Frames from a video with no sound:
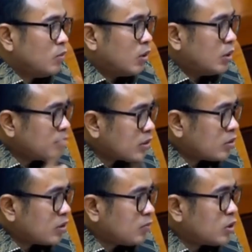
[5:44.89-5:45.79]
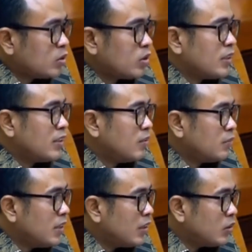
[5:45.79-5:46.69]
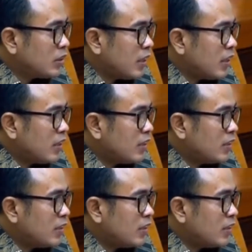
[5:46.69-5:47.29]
Bahwa yang bersangkutan betul sudah tidak menjadi anggota.